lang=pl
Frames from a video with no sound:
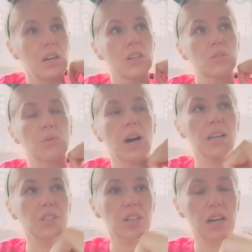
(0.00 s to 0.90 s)

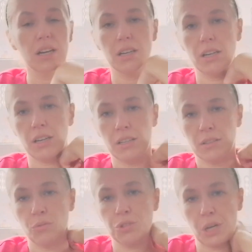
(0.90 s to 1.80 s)
Słuchajcie,
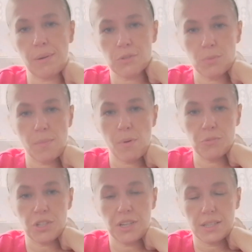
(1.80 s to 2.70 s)
e, usiadłam sobie, bo mi
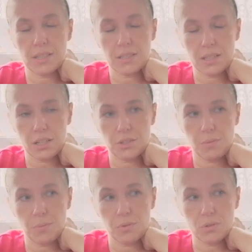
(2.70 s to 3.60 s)
się nie chce stać,
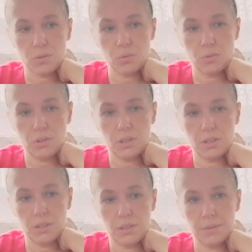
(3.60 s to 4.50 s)
po prostu e,
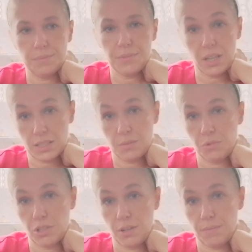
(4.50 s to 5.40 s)
nie chce mi
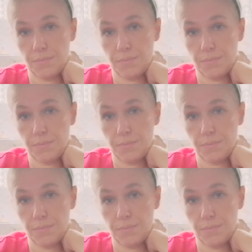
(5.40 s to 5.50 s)
się.